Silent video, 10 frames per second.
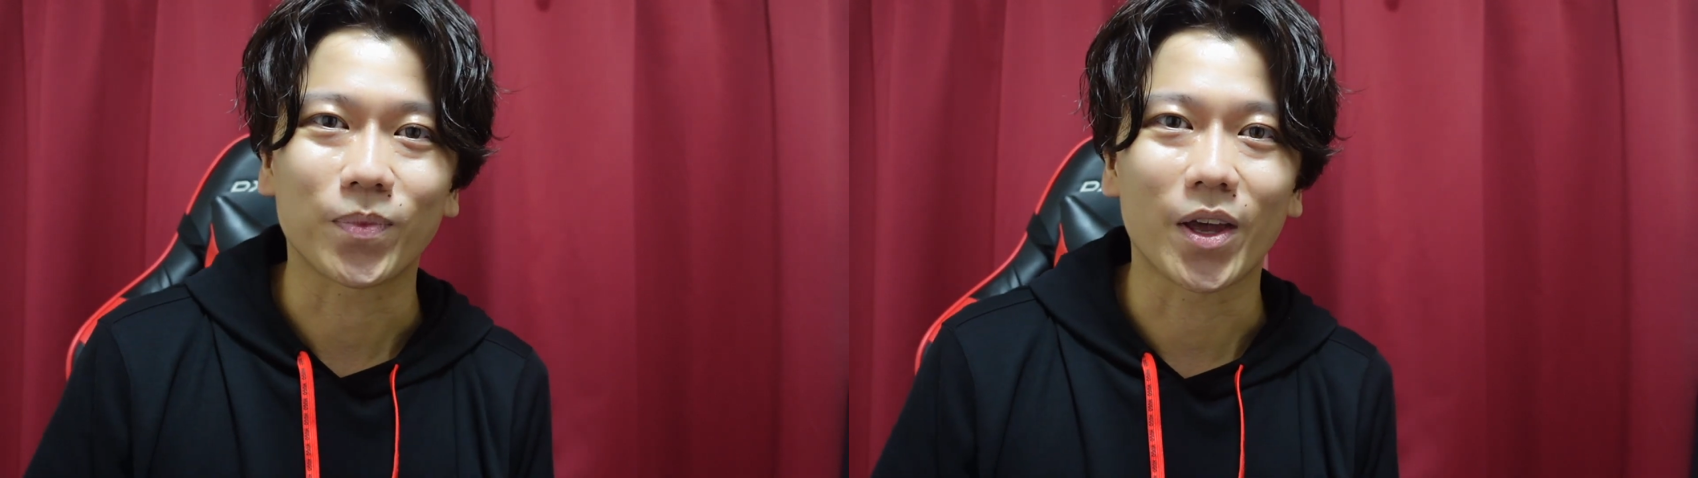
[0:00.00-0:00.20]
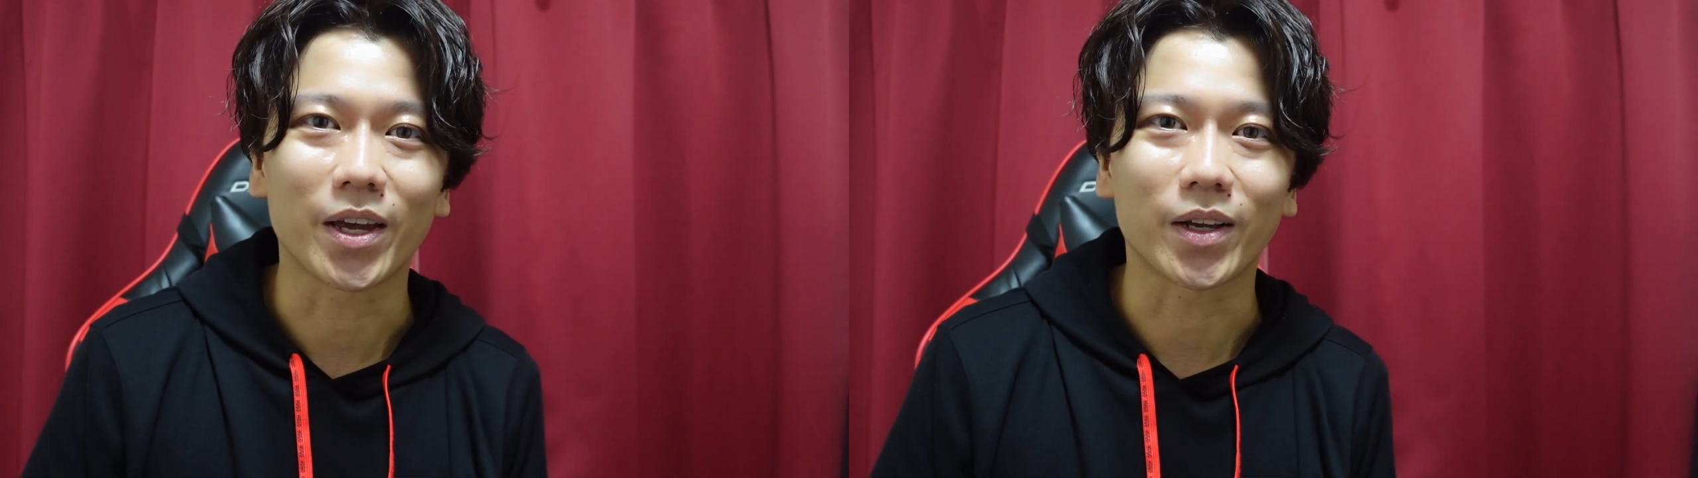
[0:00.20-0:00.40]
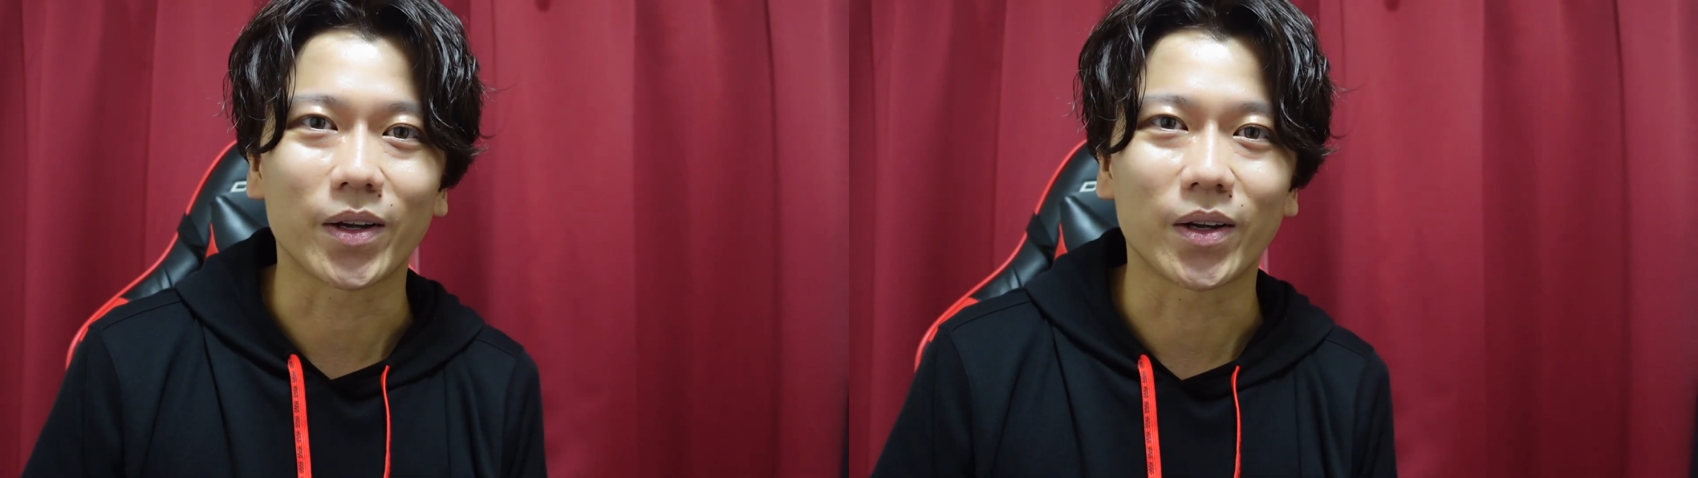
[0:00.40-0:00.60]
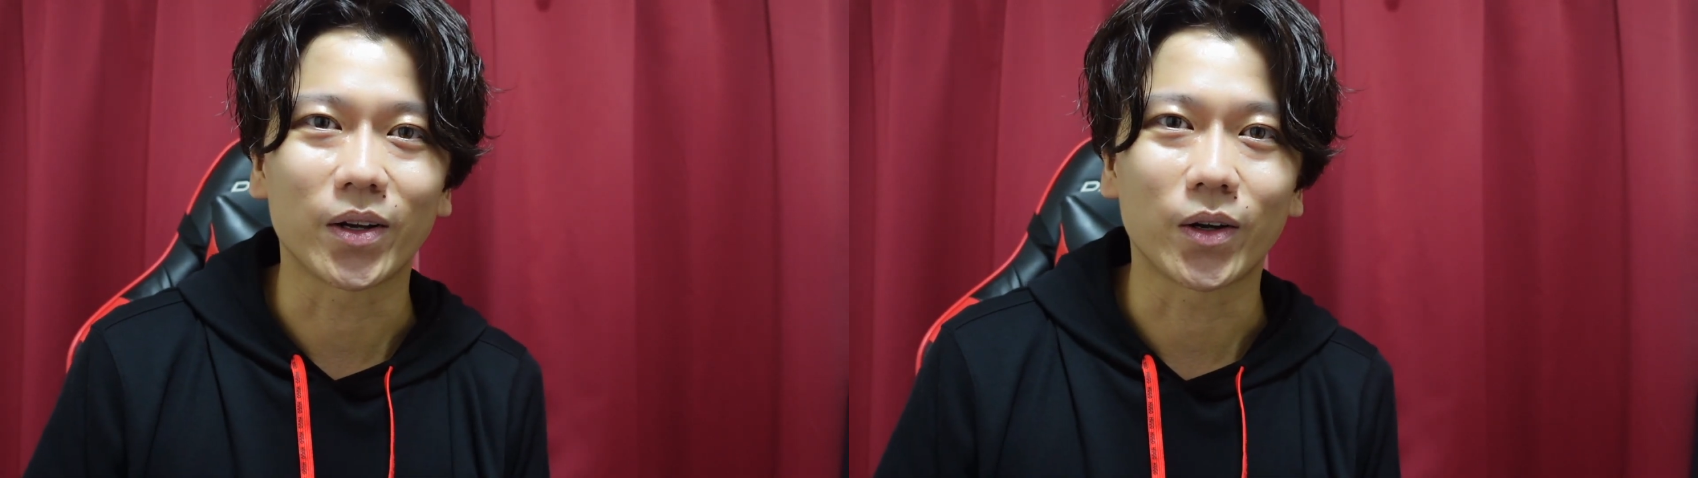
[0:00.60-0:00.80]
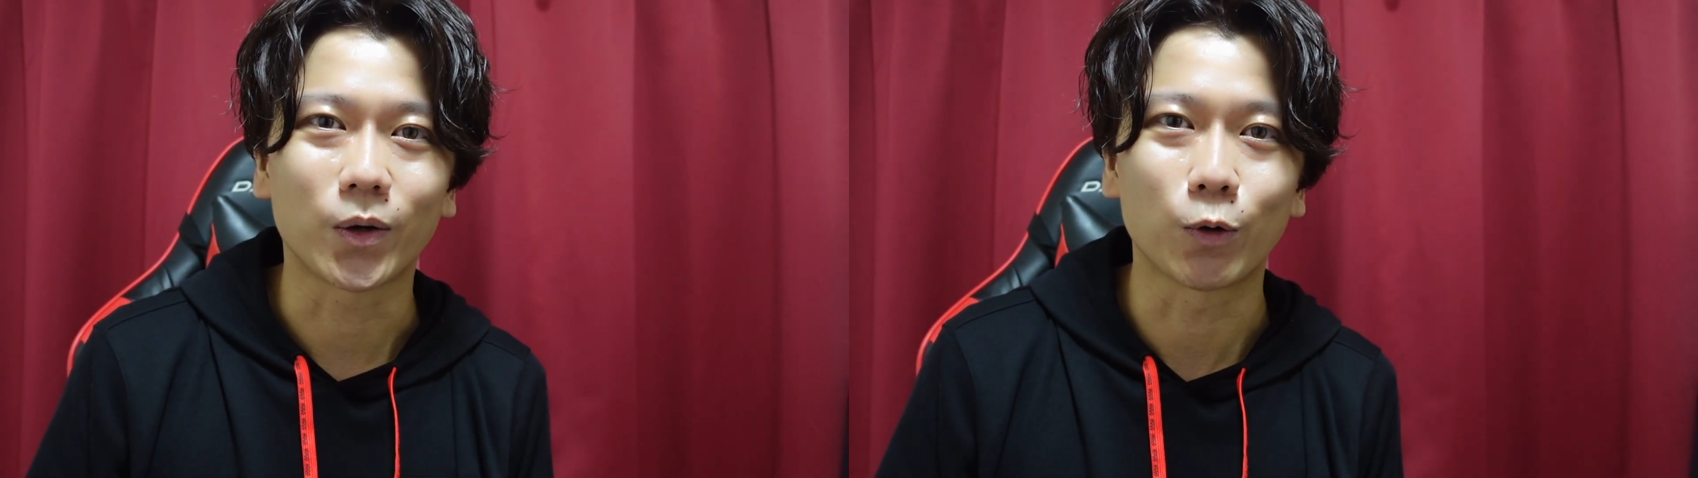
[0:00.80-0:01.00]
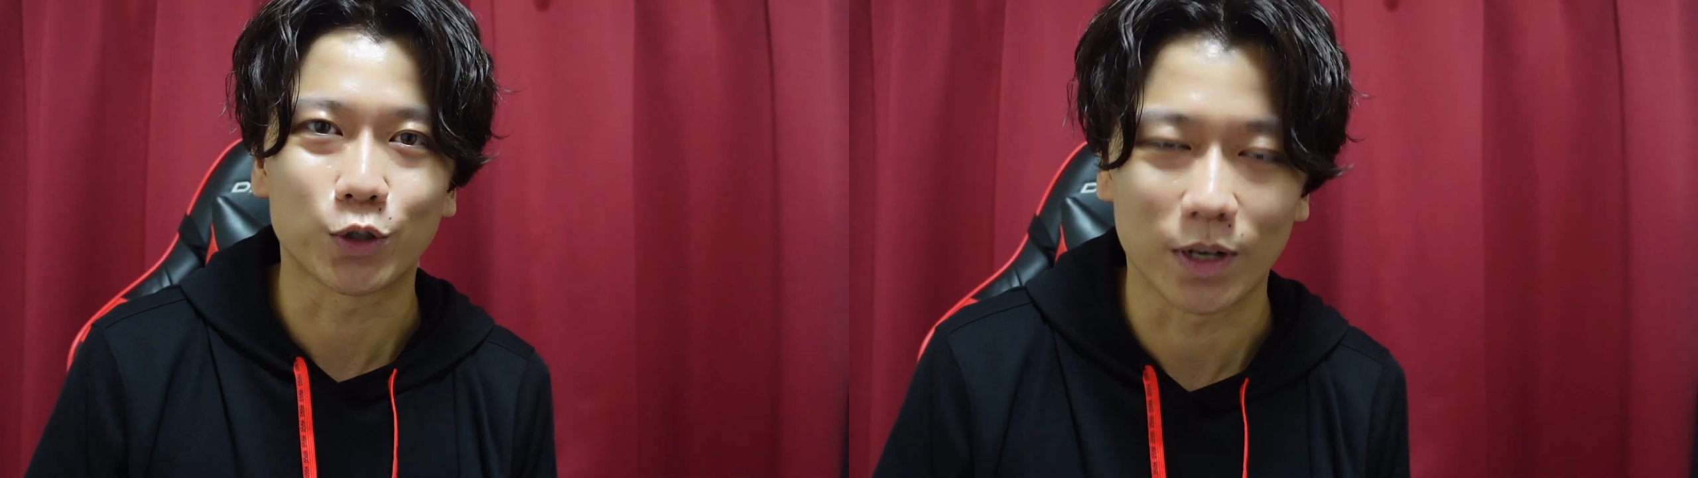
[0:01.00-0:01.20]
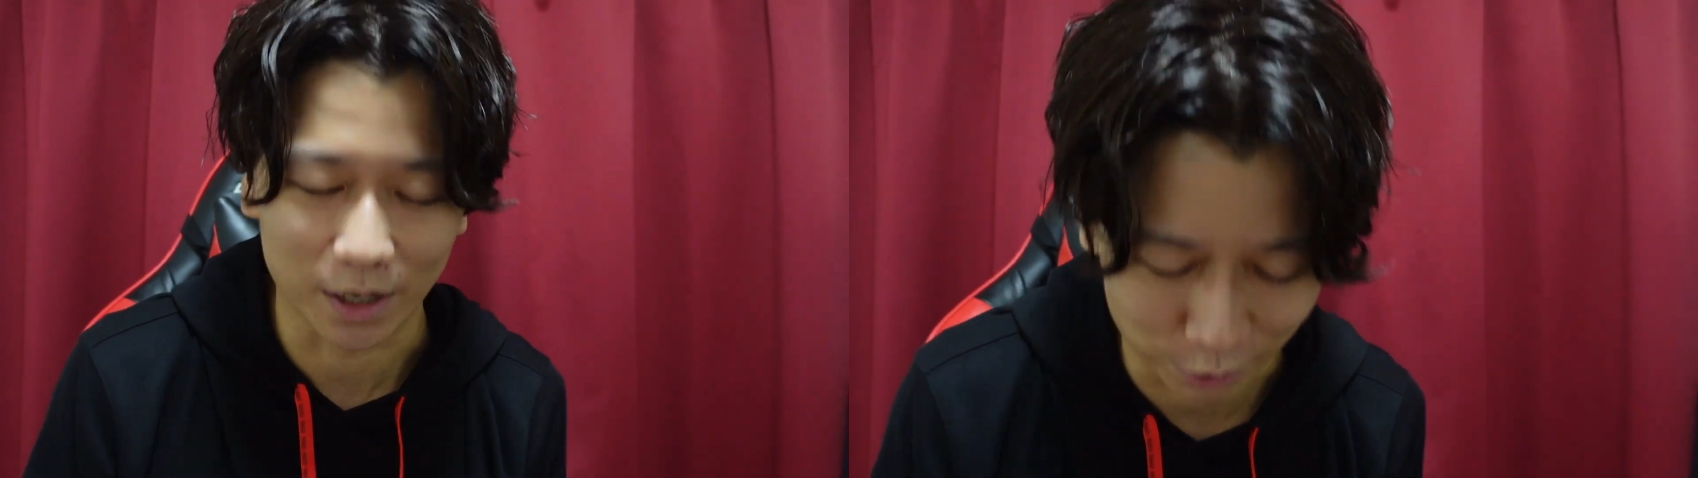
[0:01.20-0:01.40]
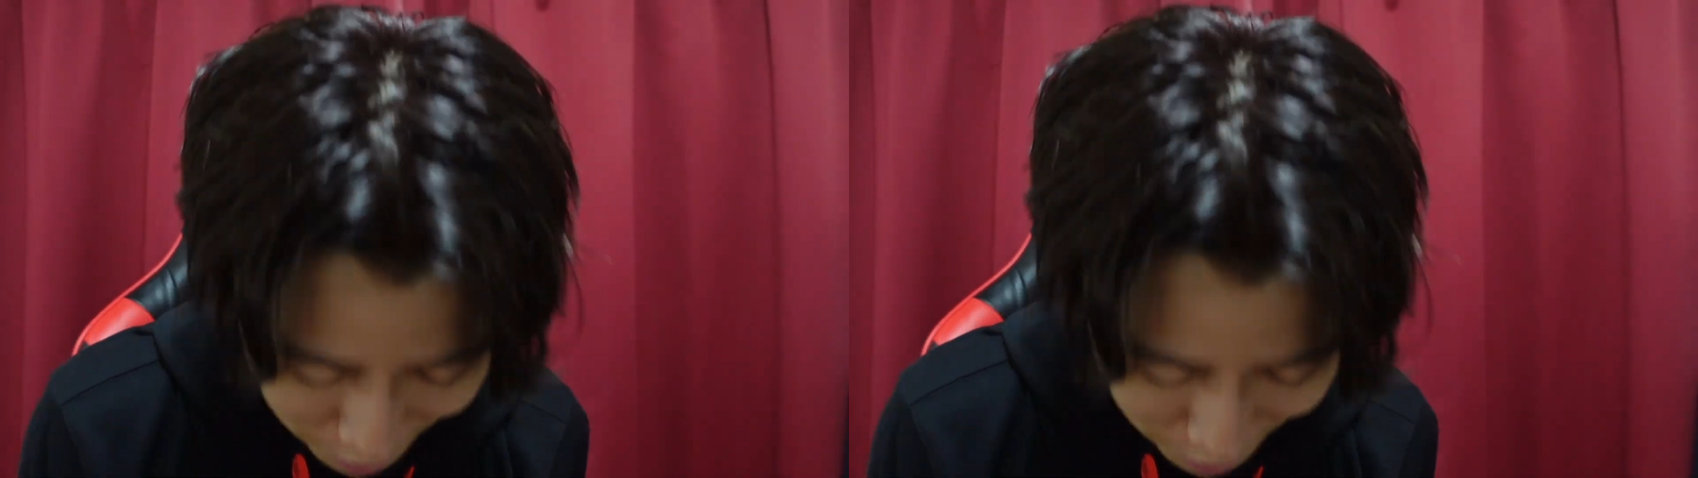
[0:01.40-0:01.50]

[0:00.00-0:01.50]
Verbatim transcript: えー、ご視聴ありがとう